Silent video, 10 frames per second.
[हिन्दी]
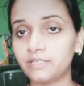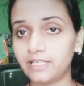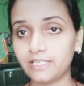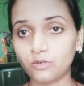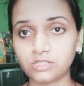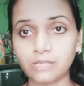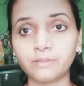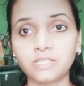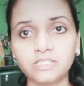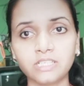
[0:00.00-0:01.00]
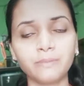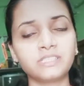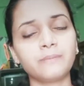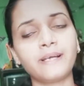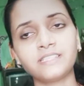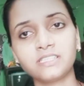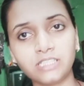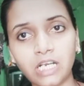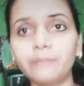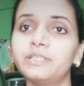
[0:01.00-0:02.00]
एरिया को साफ कर दीजिए अगर बच्चा बाई चांस
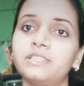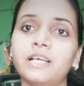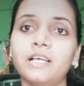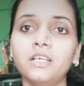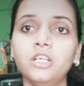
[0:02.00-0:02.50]
गिरा भी देता है